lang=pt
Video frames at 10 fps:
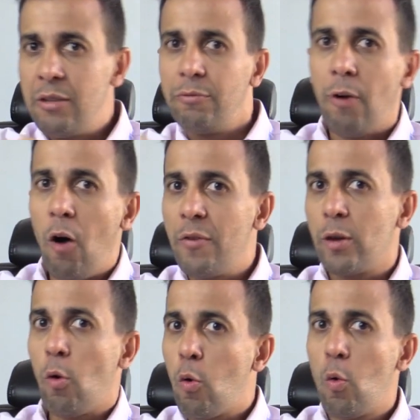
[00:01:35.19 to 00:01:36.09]
envolvem
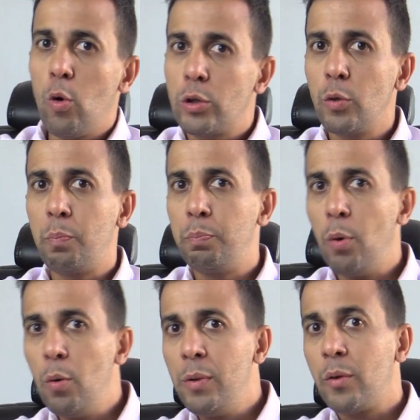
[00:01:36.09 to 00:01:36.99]
concurso
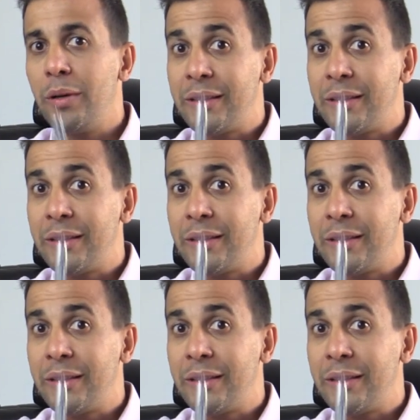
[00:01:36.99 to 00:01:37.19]
público